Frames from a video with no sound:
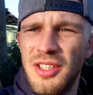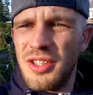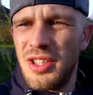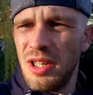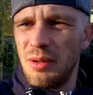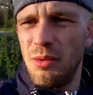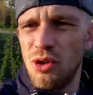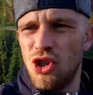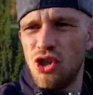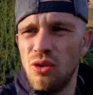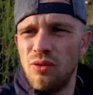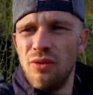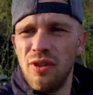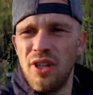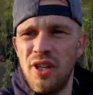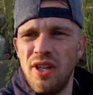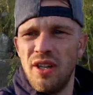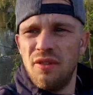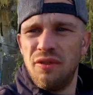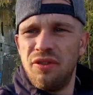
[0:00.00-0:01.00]
Tim ist schon
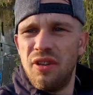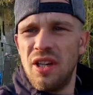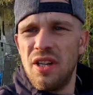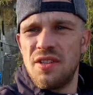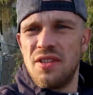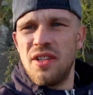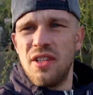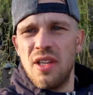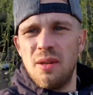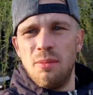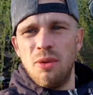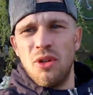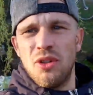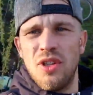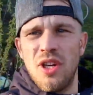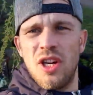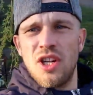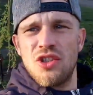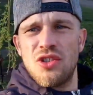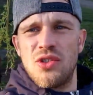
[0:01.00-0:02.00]
wieder fleißig am
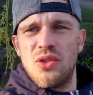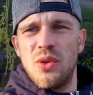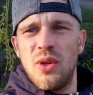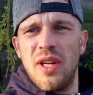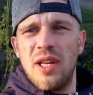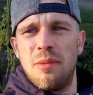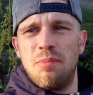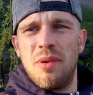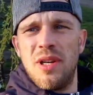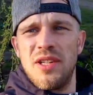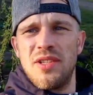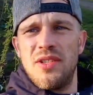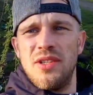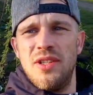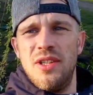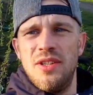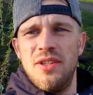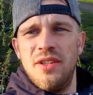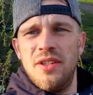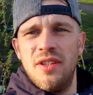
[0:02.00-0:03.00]
Montagen
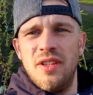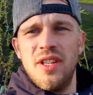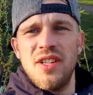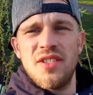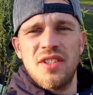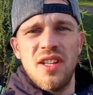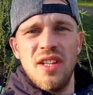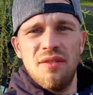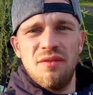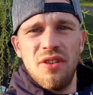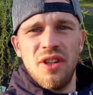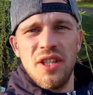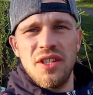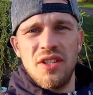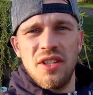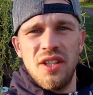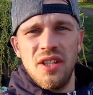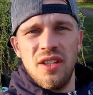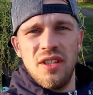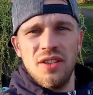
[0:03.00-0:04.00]
zurechtbasteln. Es geht
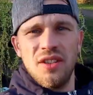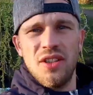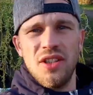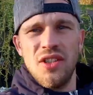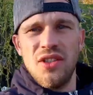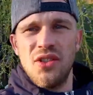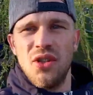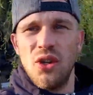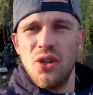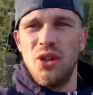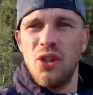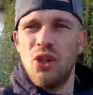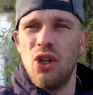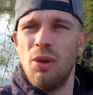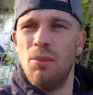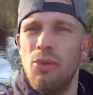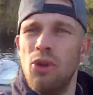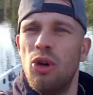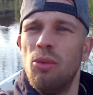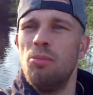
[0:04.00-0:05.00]
weiter. Die Sonne
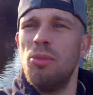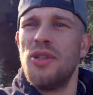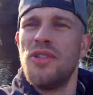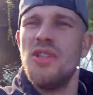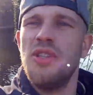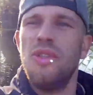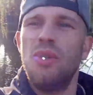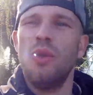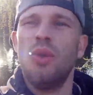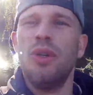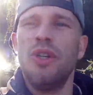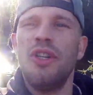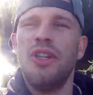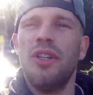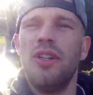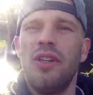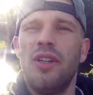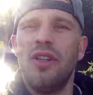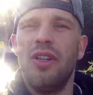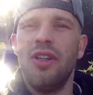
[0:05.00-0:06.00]
kommt noch ein bisschen
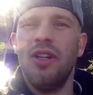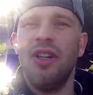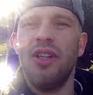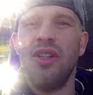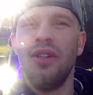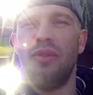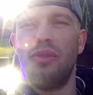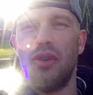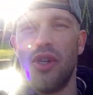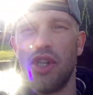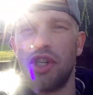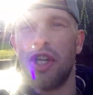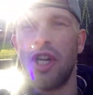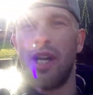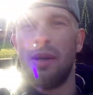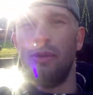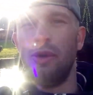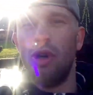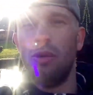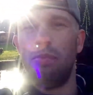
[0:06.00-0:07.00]
durch. Die Fische
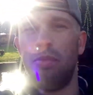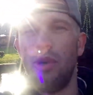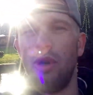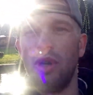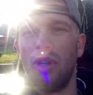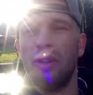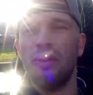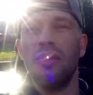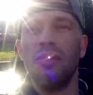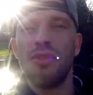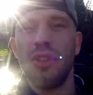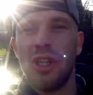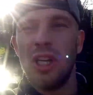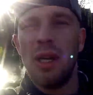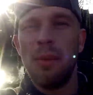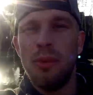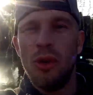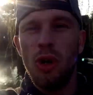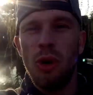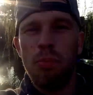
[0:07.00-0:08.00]
haben noch Bock. Wir
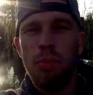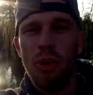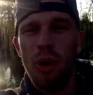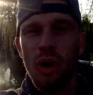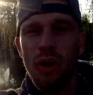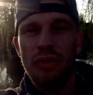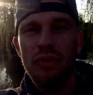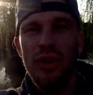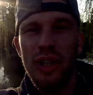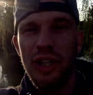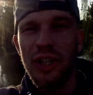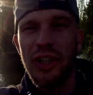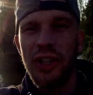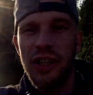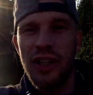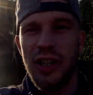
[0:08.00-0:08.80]
haben noch Bock. Weiter